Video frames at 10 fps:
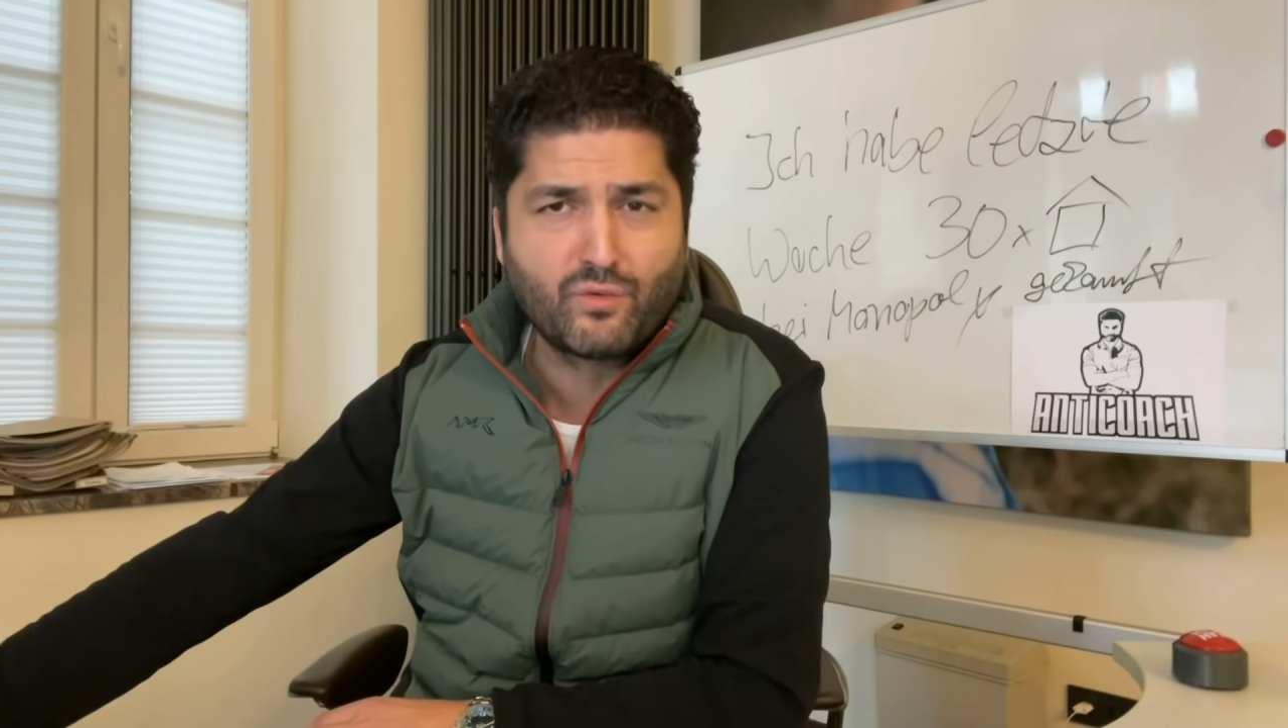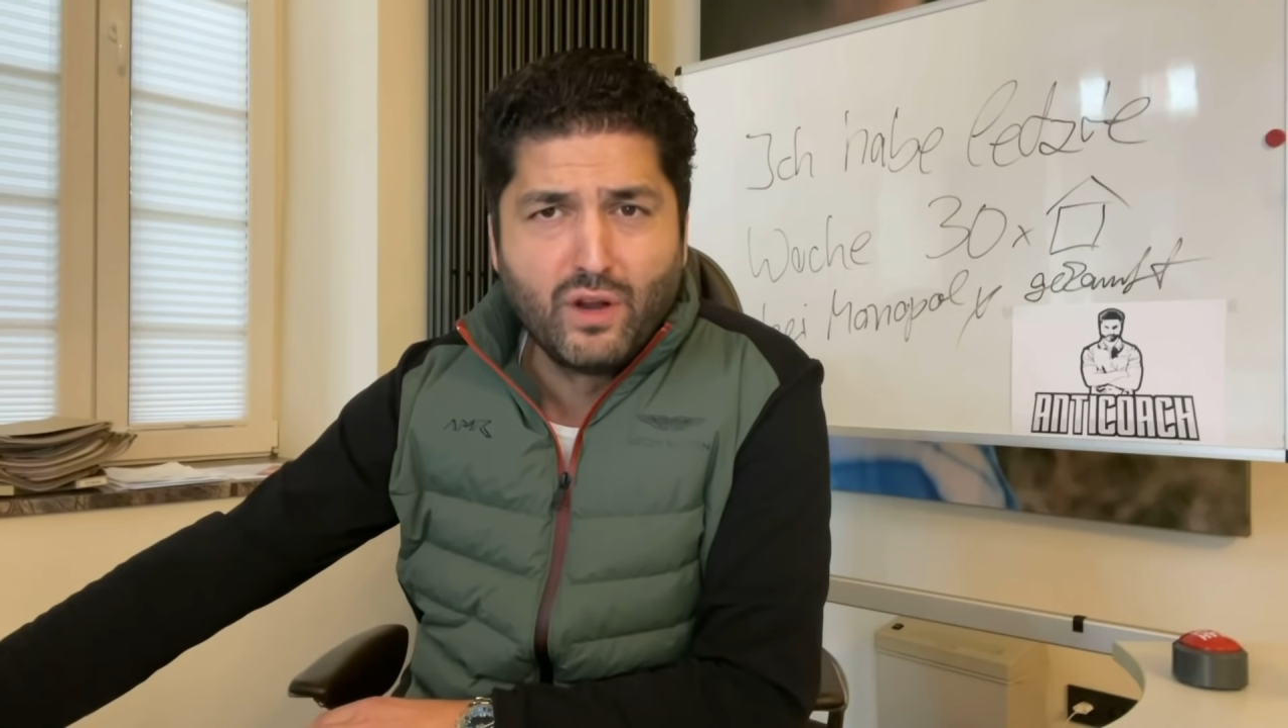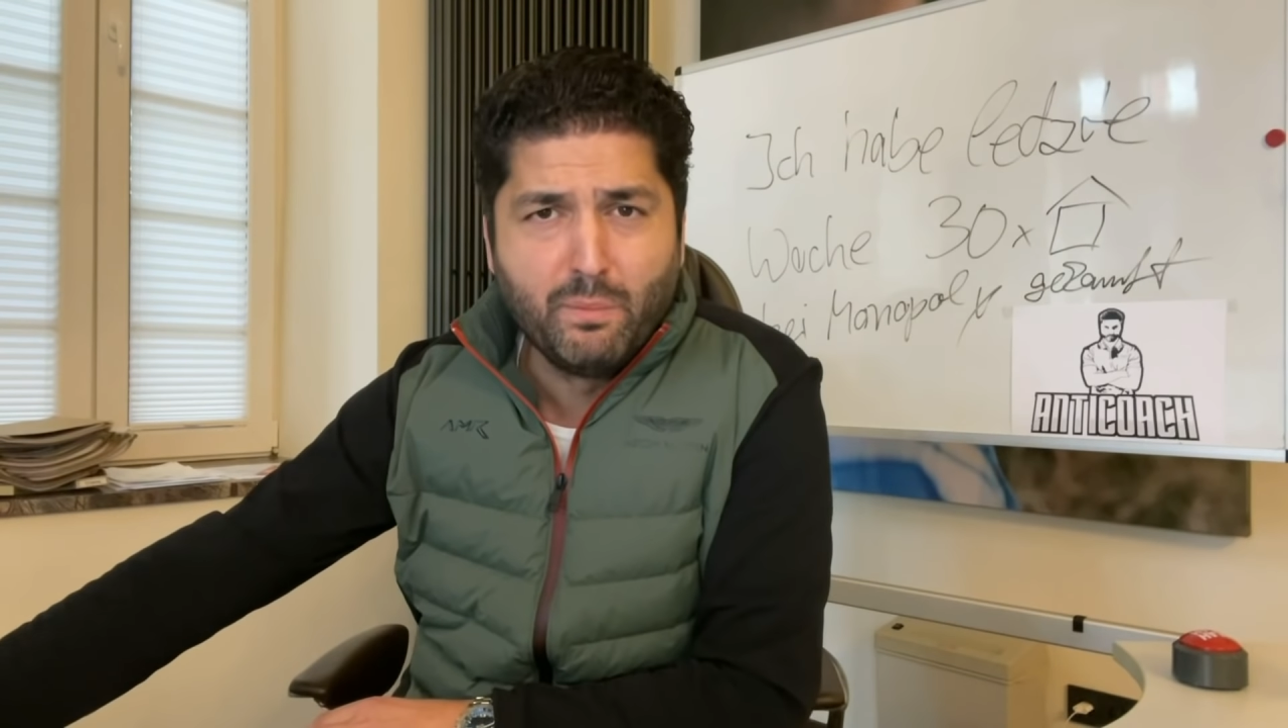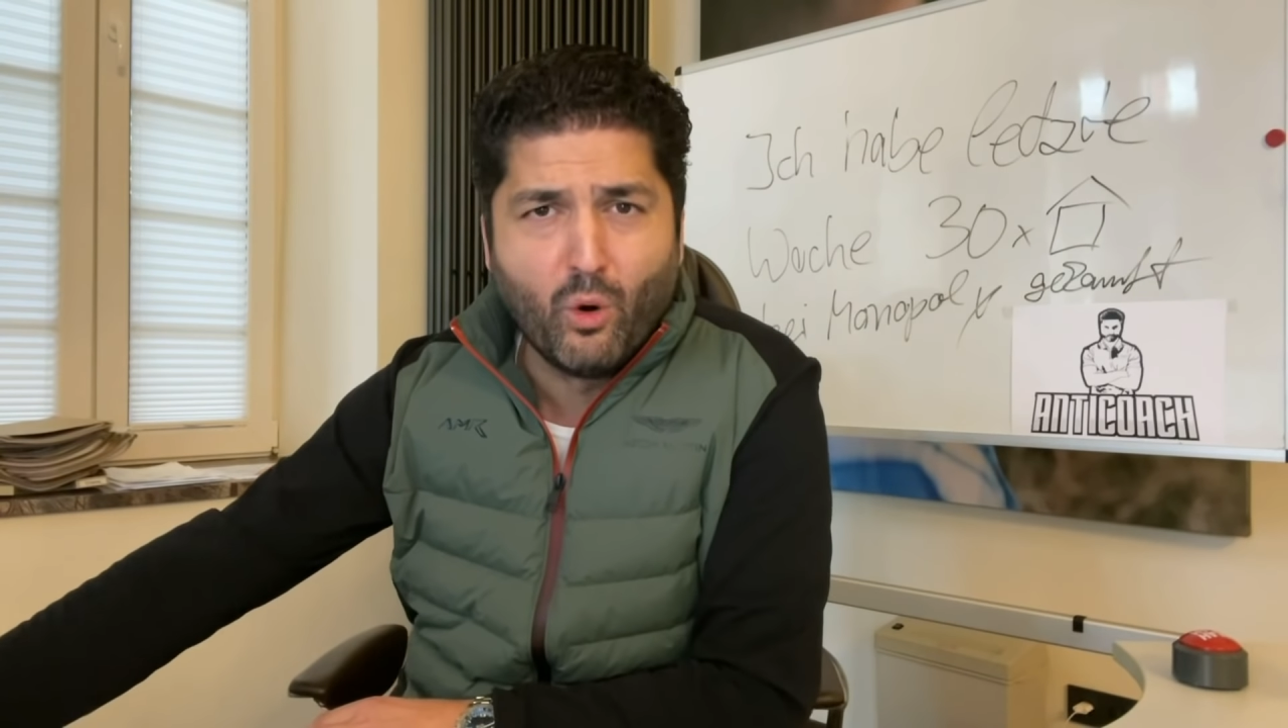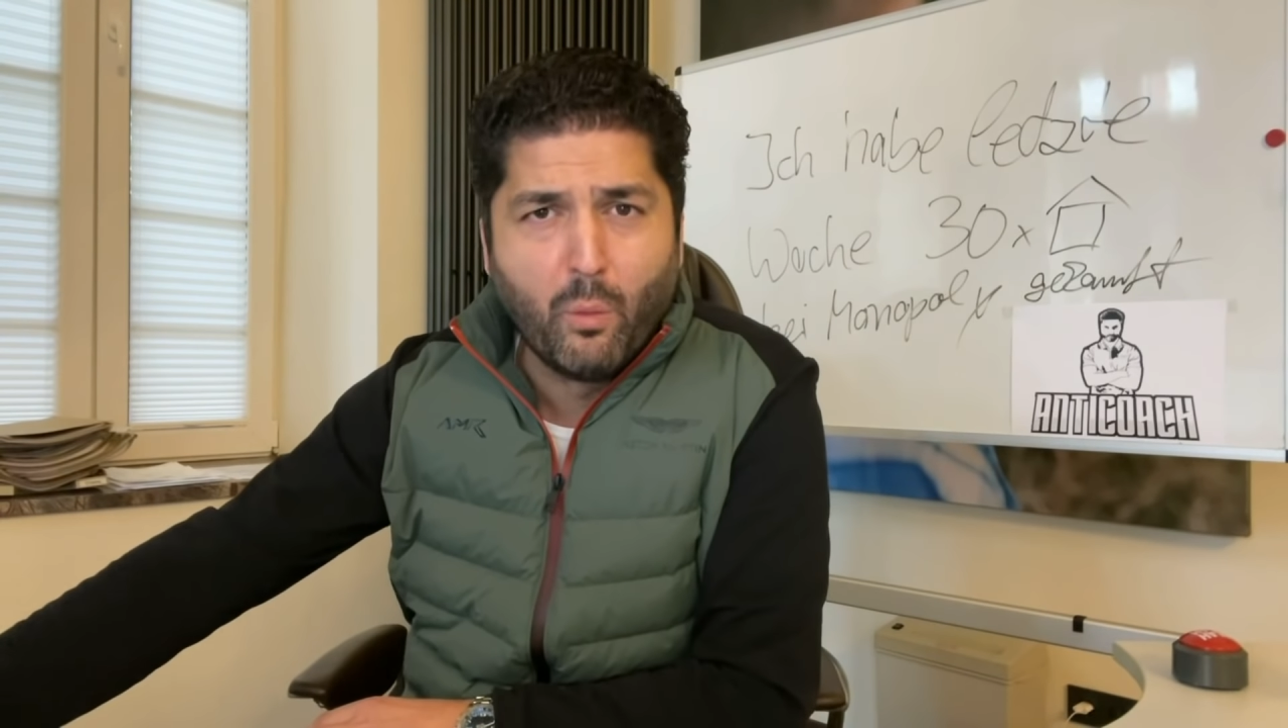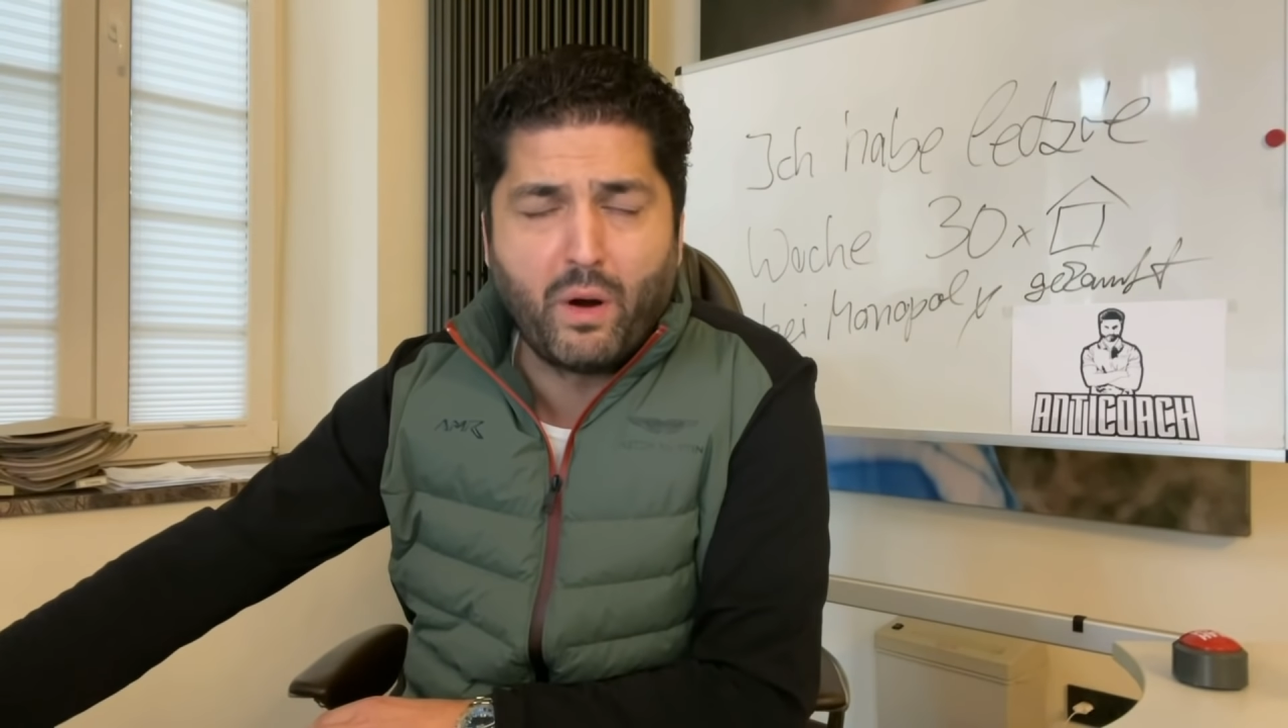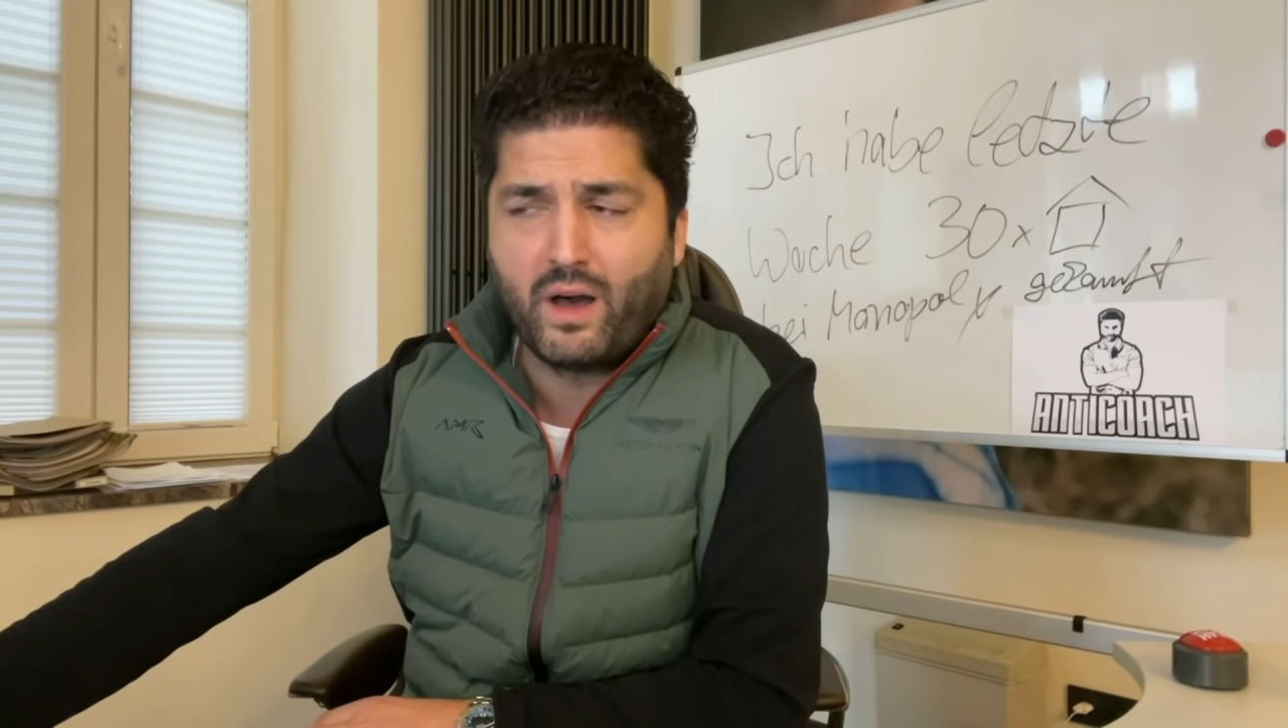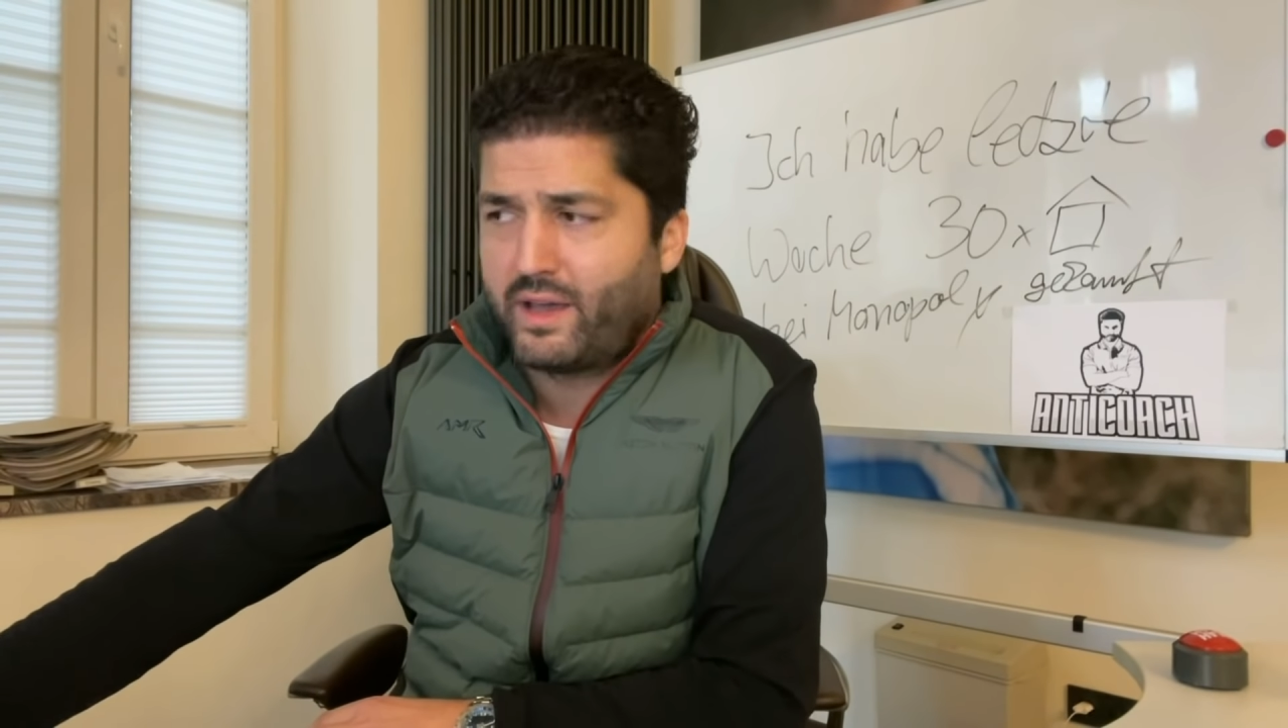Flip-Opa.